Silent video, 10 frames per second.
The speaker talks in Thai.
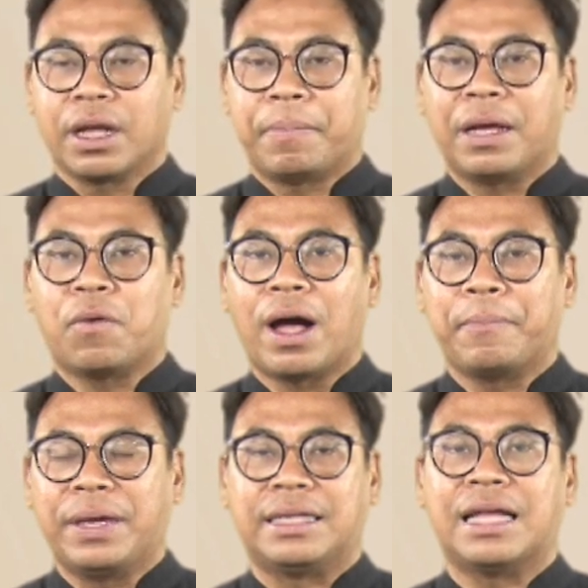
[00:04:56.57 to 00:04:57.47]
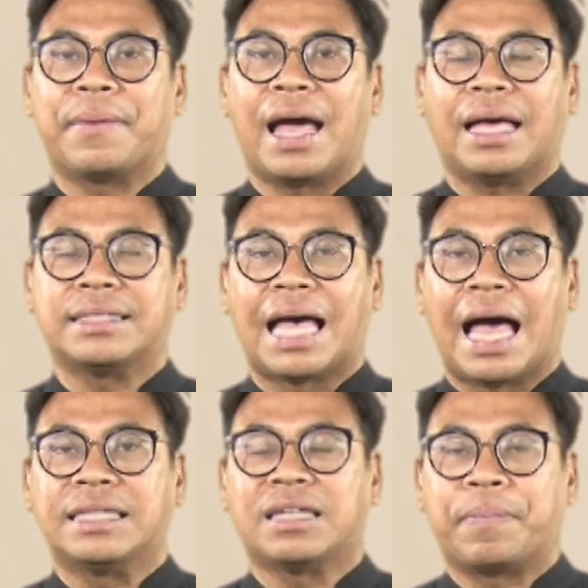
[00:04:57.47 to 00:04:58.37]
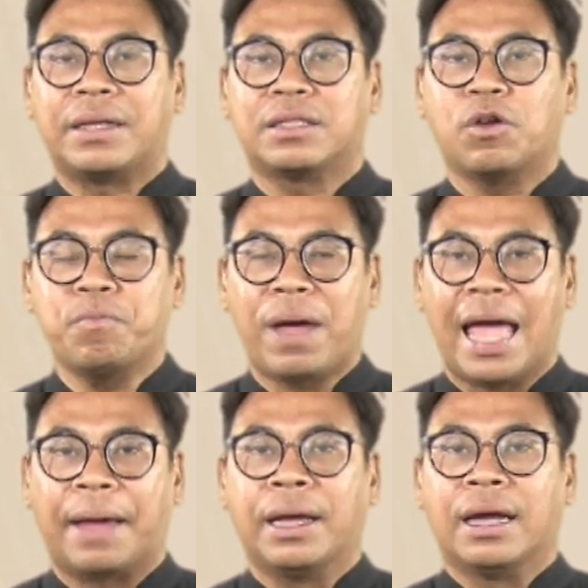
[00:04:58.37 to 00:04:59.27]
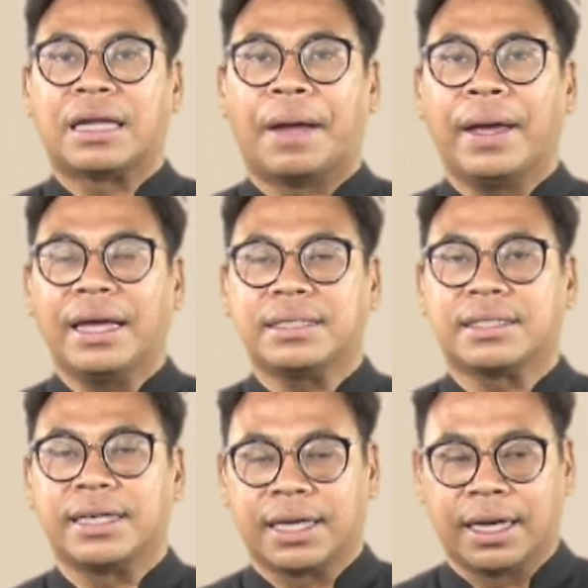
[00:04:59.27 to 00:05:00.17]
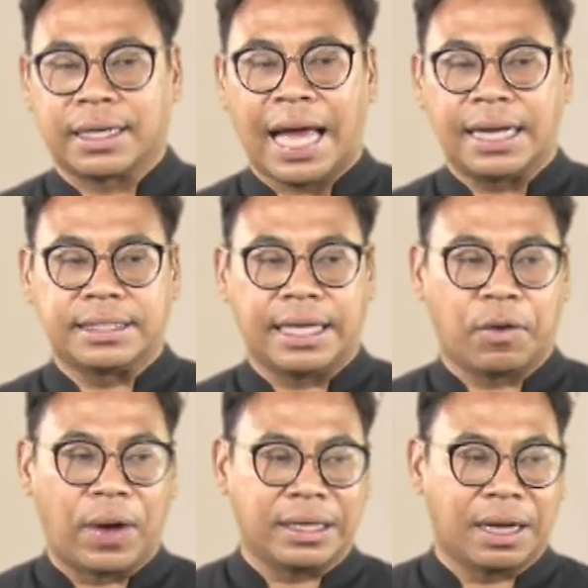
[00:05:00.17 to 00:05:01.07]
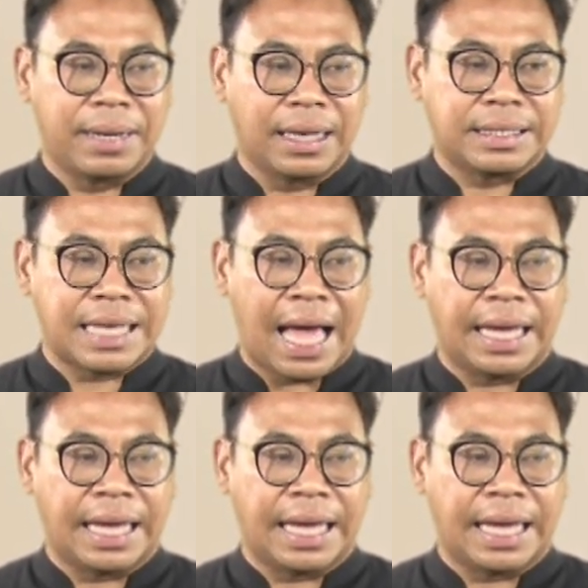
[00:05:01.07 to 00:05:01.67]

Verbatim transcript: เป็นความผิดอย่างมหาศาลจะเป็นต้นแบบ ทำให้เกิดการเสียขวัญกำลังใจ